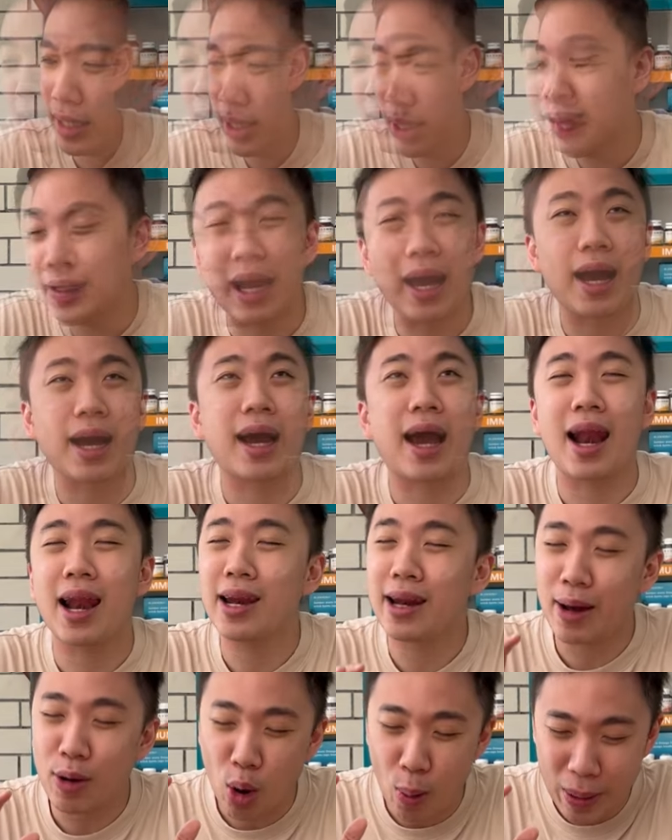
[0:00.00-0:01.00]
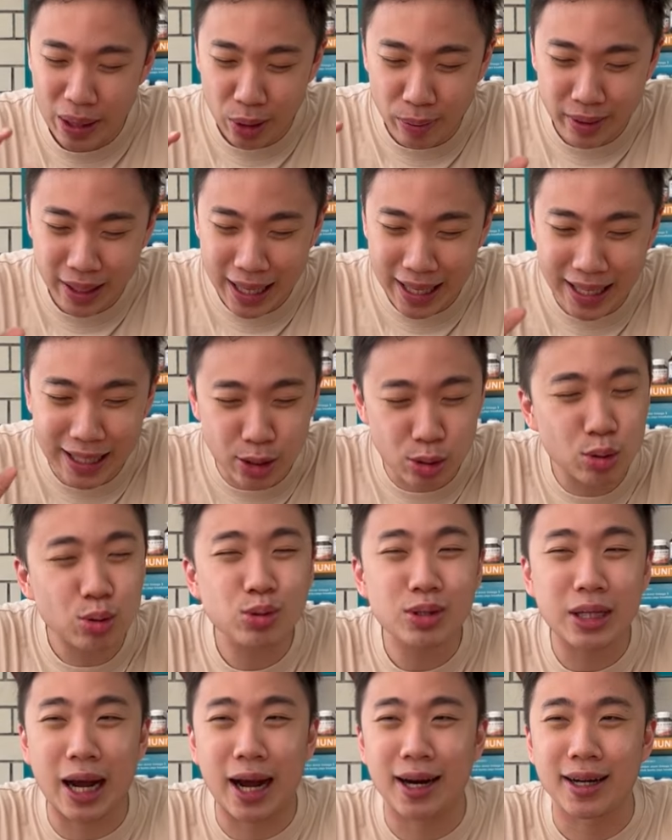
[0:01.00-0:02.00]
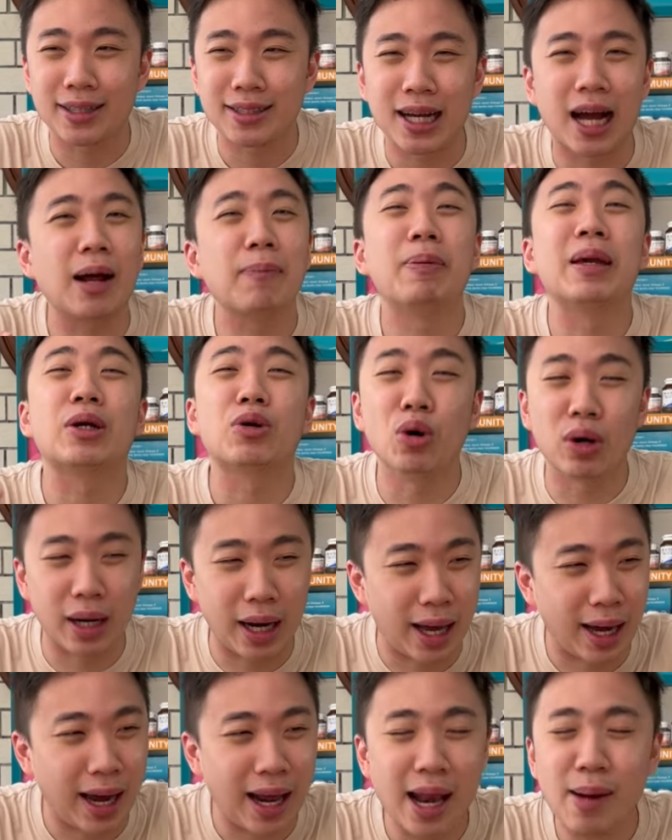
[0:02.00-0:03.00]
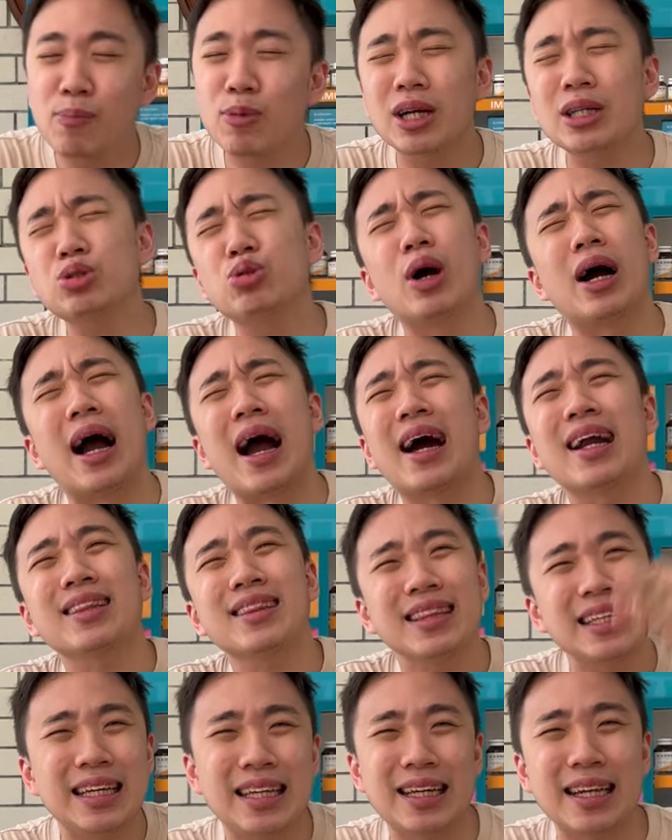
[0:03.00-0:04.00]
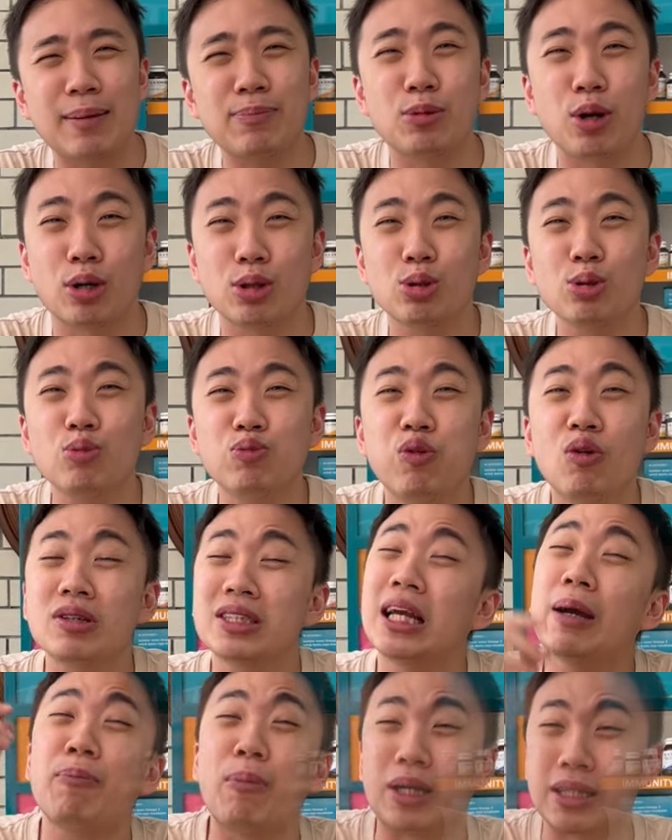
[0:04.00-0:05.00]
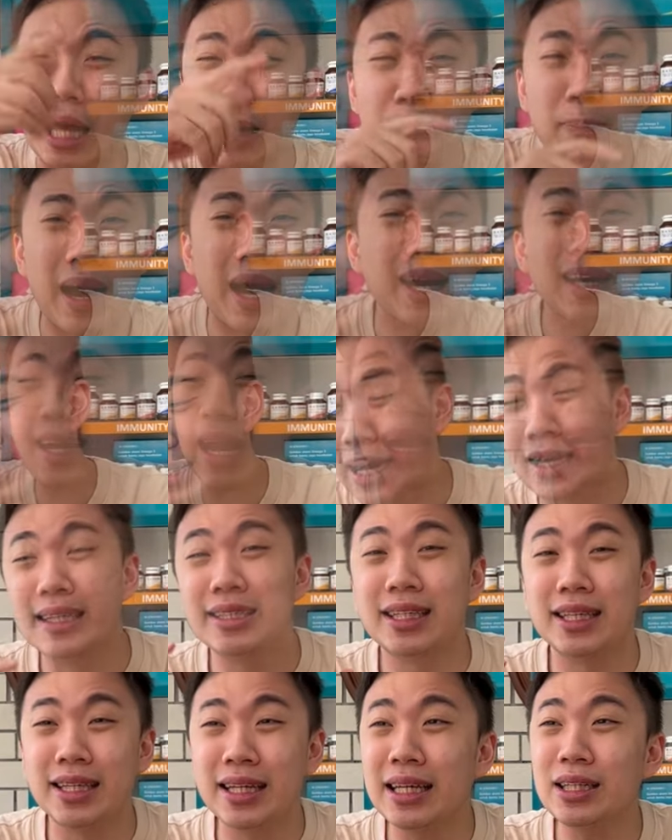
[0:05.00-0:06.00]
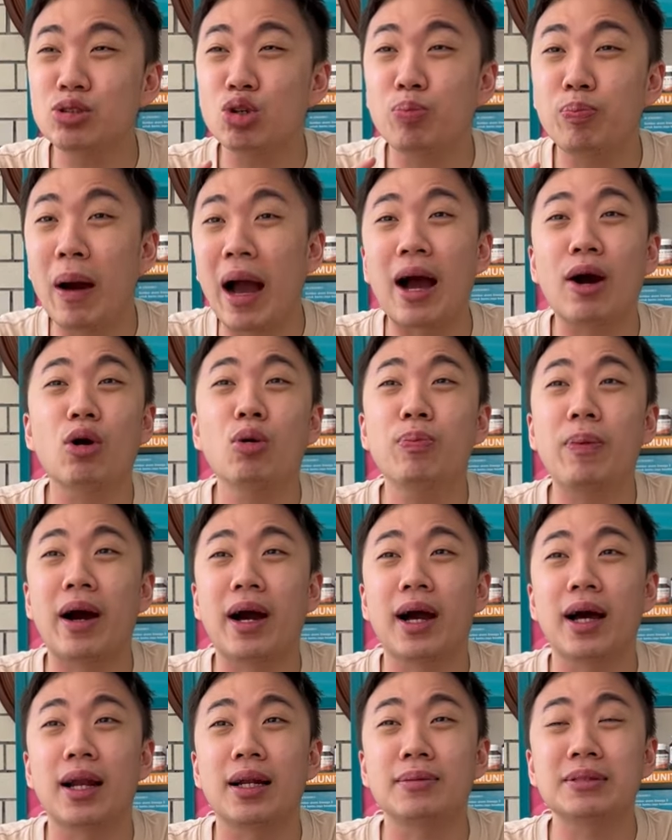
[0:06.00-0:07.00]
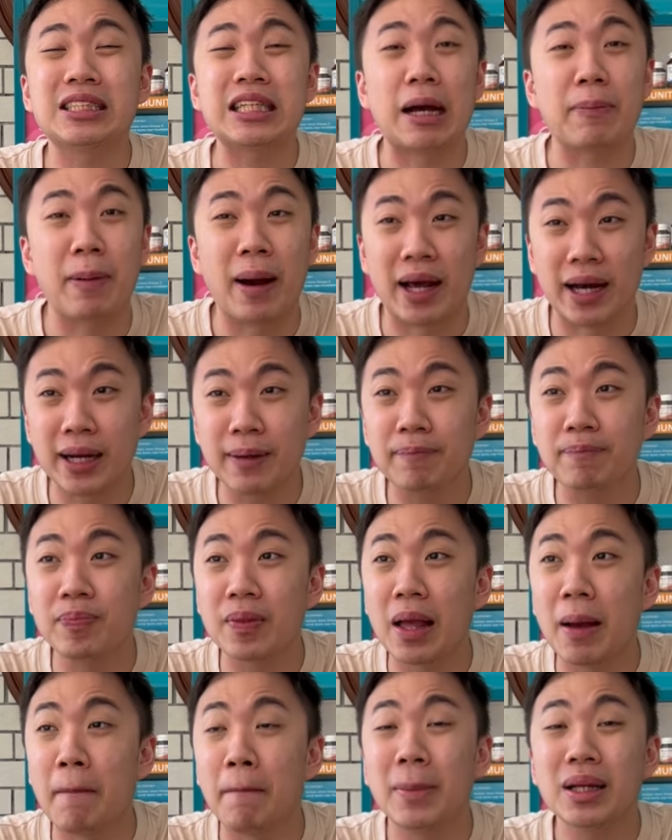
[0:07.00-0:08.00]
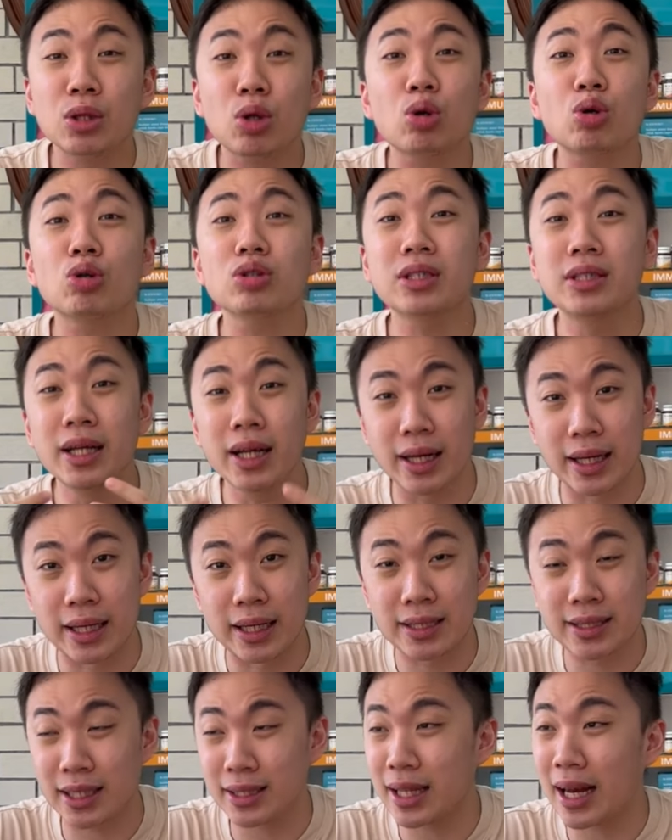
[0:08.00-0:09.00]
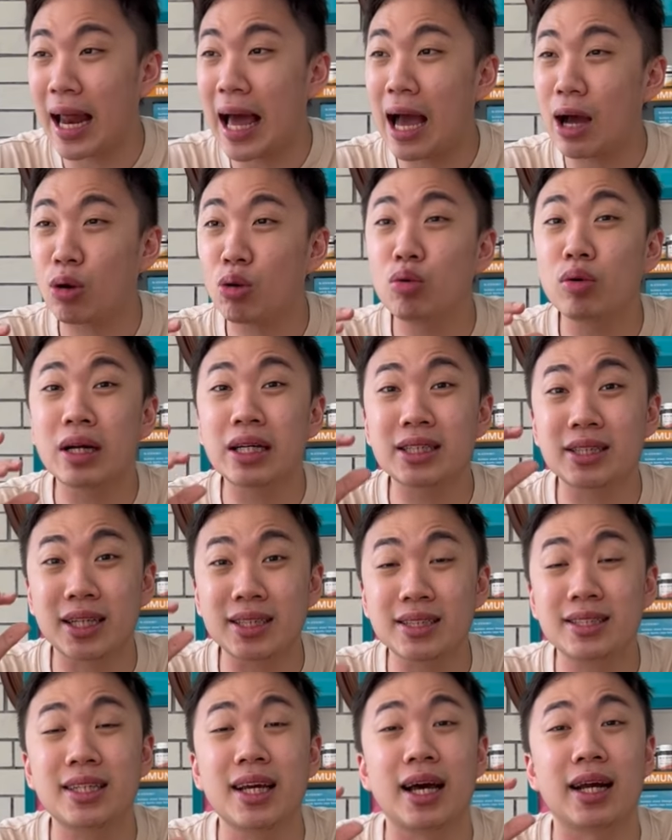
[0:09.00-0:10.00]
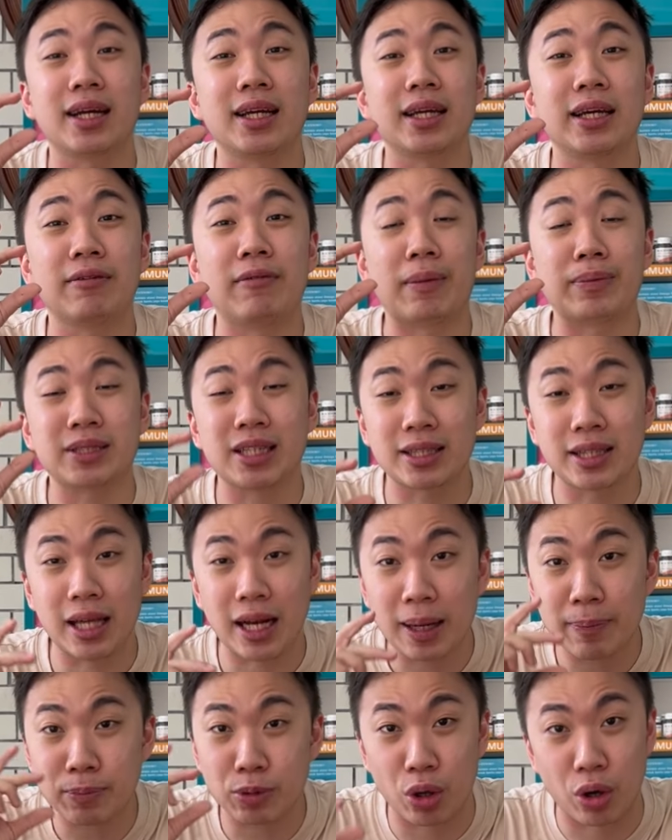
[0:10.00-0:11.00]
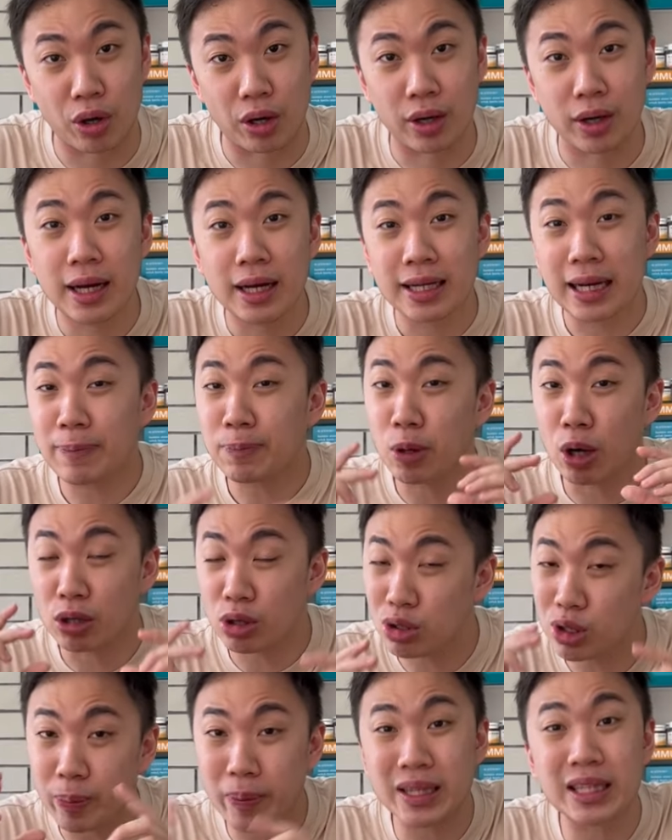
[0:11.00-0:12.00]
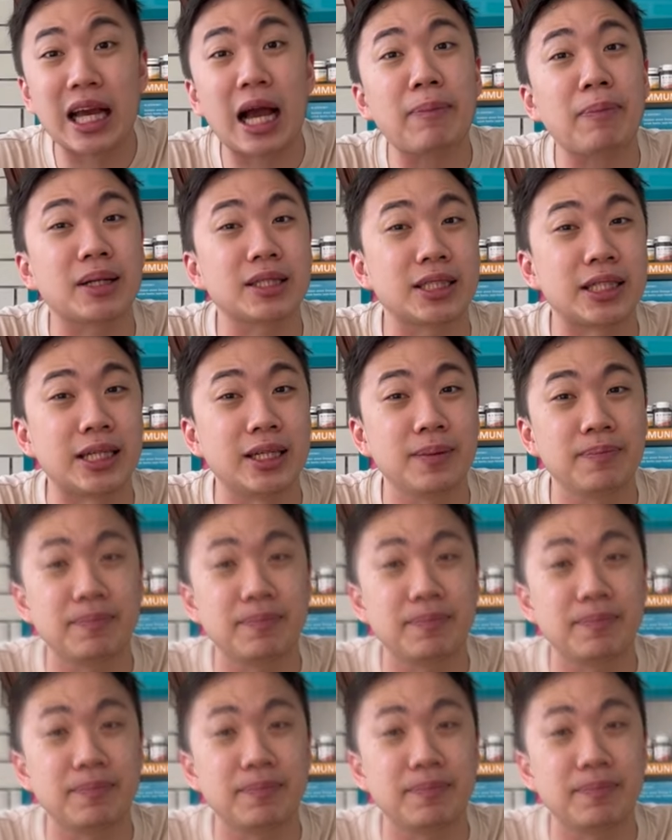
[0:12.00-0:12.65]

Nah, kalian yang komen-komen kayak gitu tuh jangan jangan bego lah. Kalian mungkin juga nggak ngerti lebar tuh fungsinya buat apa. Nah, di sini coba aku bakal menjabarin menurutku sendiri setelah aku research dari website labrador. Labrador itu seperti apa sih?